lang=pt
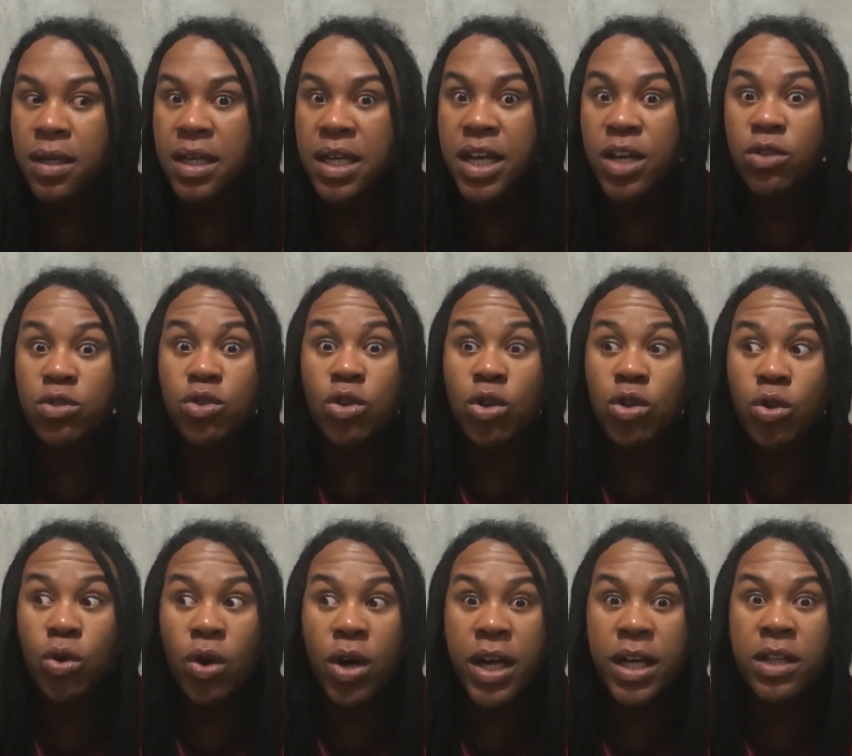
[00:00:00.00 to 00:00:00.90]
eu tô
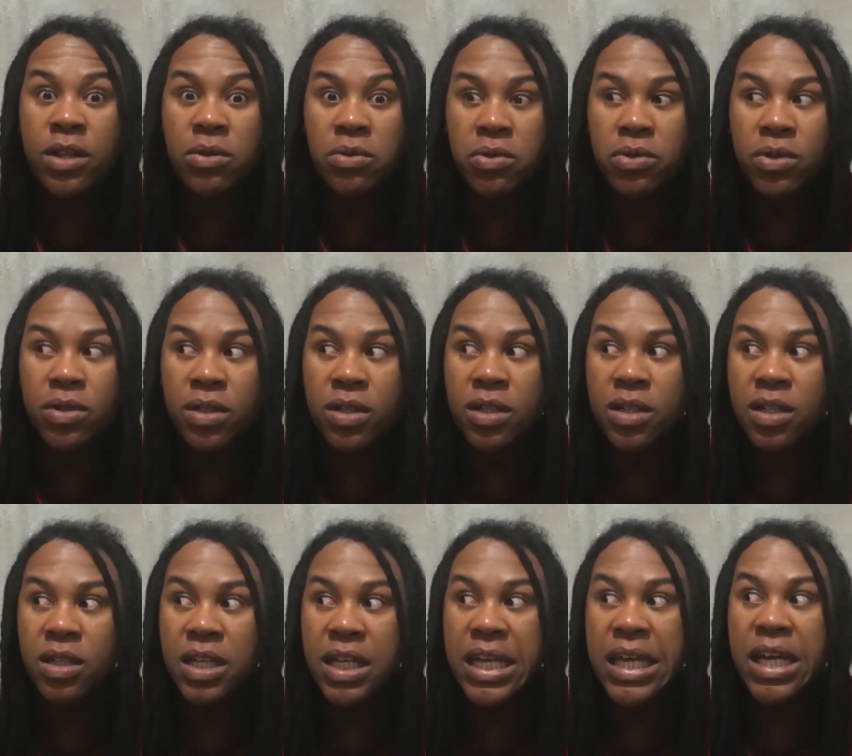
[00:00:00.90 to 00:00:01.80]
doido.
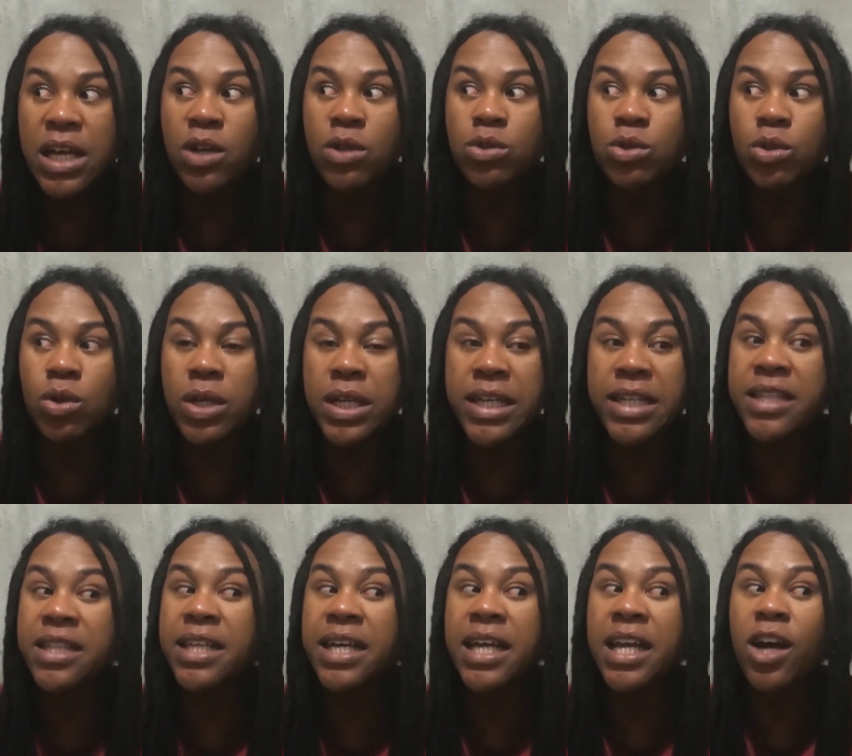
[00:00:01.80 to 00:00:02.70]
Eu tô
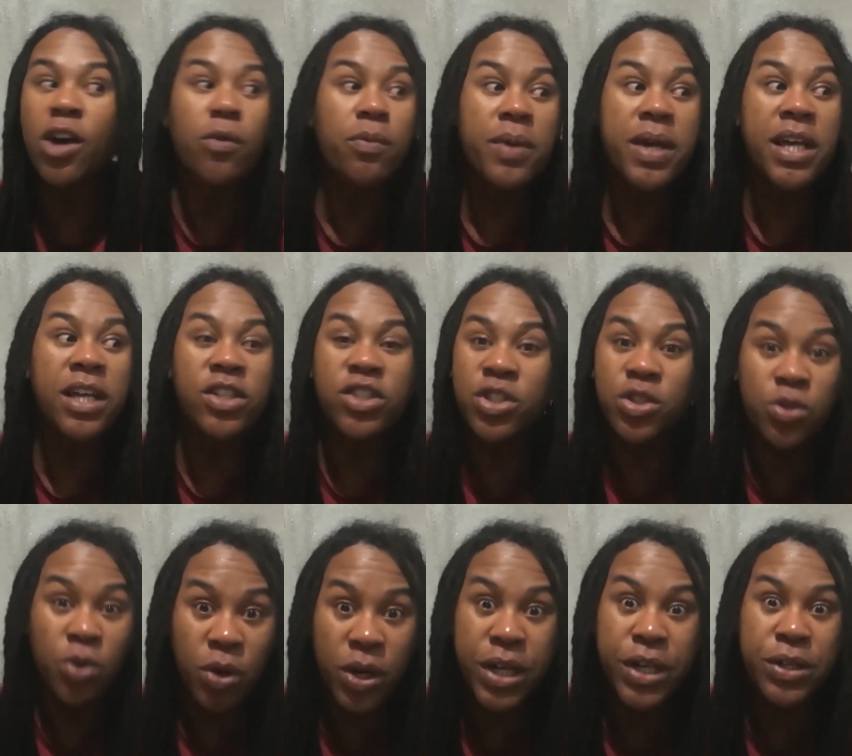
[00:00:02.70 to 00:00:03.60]
literalmente
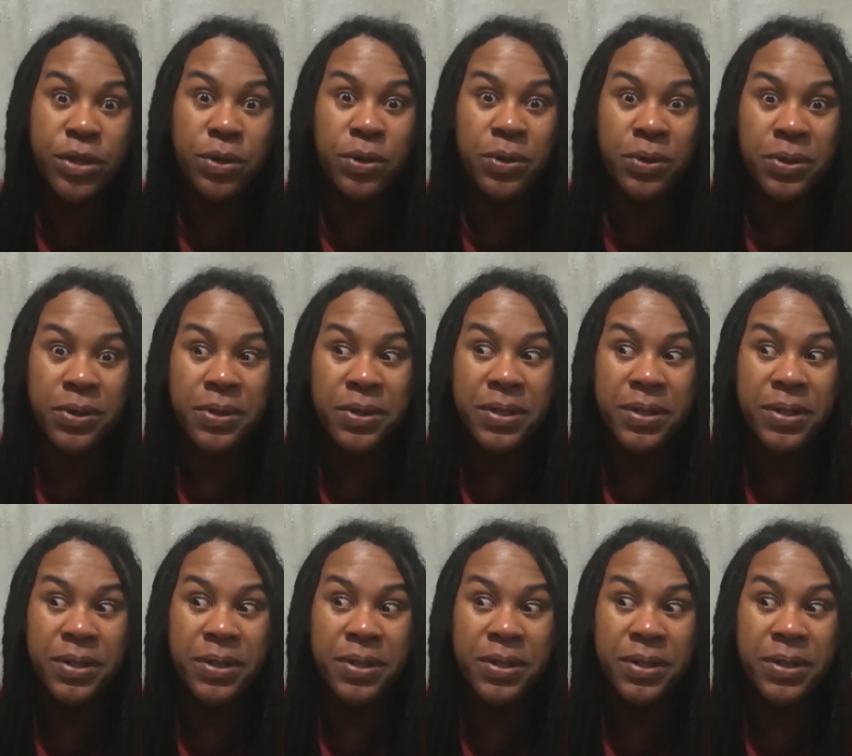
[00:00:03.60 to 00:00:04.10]
doido.